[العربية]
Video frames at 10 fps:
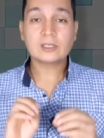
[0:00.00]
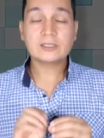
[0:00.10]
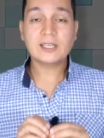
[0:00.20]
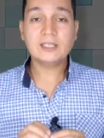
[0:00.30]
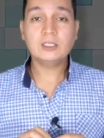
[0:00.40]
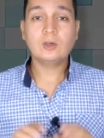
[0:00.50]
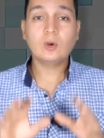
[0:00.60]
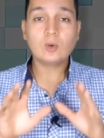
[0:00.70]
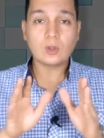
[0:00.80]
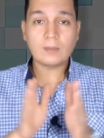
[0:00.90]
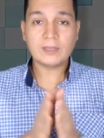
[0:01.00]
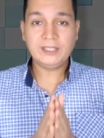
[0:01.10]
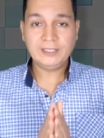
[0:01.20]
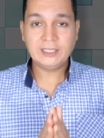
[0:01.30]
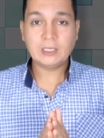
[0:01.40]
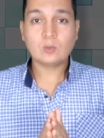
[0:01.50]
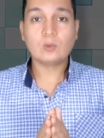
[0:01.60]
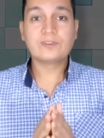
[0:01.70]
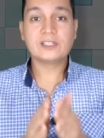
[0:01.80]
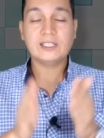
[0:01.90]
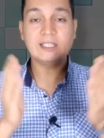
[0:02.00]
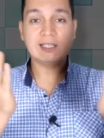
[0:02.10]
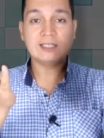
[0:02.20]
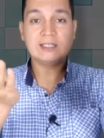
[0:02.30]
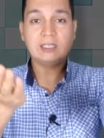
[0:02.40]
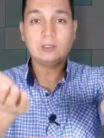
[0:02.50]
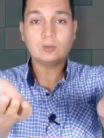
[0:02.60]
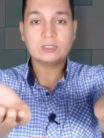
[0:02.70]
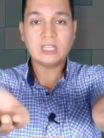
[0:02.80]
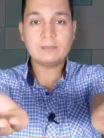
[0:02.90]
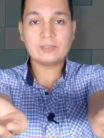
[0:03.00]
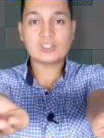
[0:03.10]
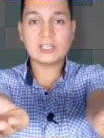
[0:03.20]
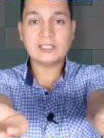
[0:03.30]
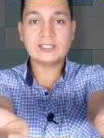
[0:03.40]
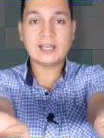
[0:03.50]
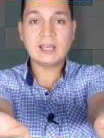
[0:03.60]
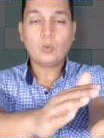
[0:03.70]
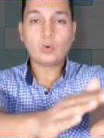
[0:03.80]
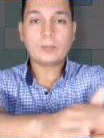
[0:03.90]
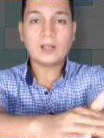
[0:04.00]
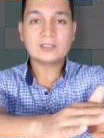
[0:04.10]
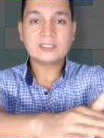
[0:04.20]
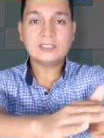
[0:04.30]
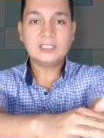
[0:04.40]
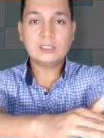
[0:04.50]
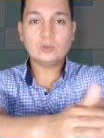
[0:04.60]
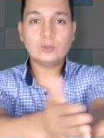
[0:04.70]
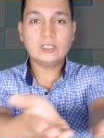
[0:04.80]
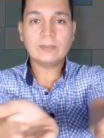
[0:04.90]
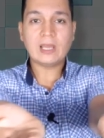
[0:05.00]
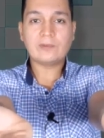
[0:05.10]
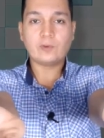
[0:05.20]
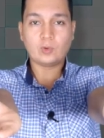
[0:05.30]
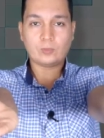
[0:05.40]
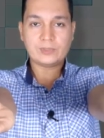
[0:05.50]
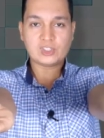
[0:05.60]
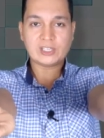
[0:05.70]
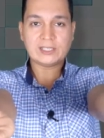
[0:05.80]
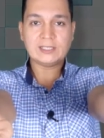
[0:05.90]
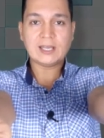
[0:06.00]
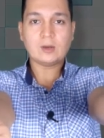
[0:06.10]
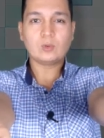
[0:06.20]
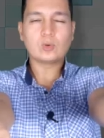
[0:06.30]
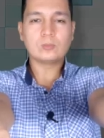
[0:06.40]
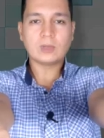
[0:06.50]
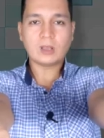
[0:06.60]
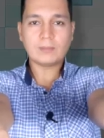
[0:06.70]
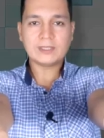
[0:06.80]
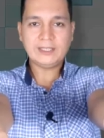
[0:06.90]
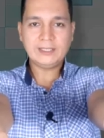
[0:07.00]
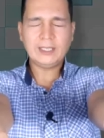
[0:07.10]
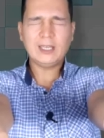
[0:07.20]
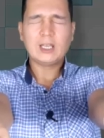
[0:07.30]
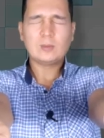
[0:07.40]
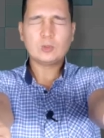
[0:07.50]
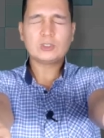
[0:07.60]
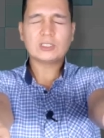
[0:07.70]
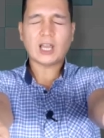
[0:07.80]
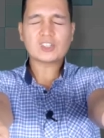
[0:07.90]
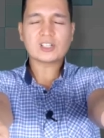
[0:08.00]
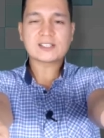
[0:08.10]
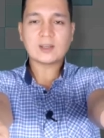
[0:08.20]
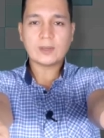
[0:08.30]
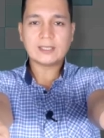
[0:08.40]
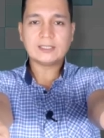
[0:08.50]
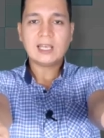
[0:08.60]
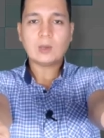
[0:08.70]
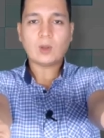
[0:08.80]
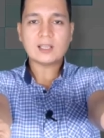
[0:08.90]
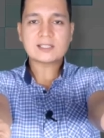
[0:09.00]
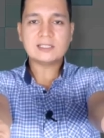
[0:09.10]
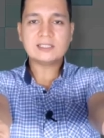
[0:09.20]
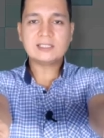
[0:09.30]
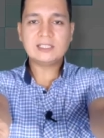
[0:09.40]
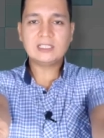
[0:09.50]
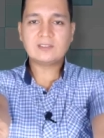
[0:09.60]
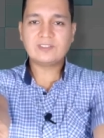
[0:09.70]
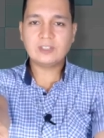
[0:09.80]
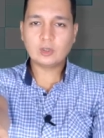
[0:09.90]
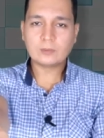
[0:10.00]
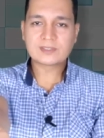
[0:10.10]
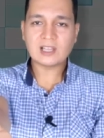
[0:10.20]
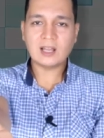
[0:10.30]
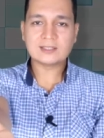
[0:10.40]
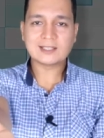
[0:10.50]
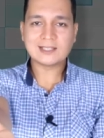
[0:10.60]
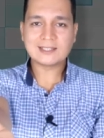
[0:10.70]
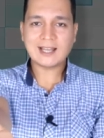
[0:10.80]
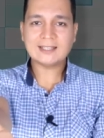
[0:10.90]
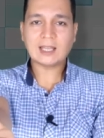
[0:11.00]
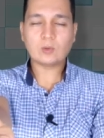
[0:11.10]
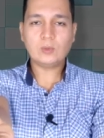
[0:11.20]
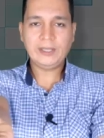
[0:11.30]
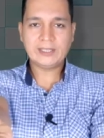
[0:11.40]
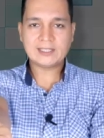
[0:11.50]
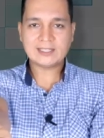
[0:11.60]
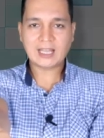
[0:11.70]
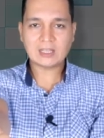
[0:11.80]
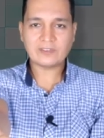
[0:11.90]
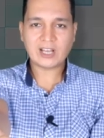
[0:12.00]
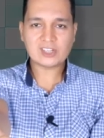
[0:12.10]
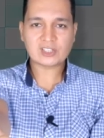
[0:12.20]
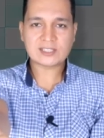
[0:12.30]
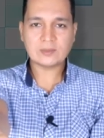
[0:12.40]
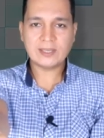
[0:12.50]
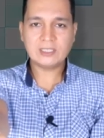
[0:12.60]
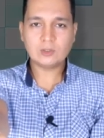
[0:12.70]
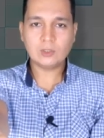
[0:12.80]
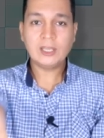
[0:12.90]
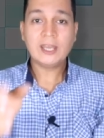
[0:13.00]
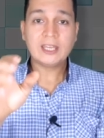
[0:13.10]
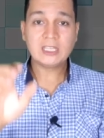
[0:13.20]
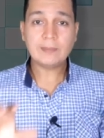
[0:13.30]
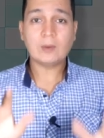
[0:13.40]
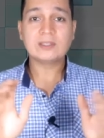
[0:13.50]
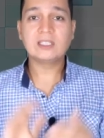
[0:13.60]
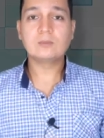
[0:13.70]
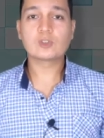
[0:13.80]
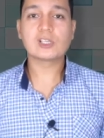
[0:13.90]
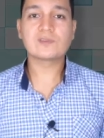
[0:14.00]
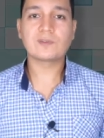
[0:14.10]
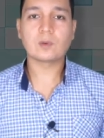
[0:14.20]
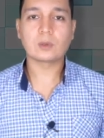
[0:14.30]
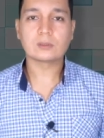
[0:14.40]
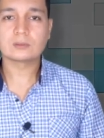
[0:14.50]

التاني قول له غمض عينيك وافرد ايديك الاتنين لقدام بالشكل ده وباطن ايده يبقى لفوق بالشكل ده ويكون مغمض عينيه لمده 10 ثواني لو حصل ان ايد فيهم سقطت لتحت او وقعت لتحت في ال 10 ثواني دول يبقى وديه المستشفى فورا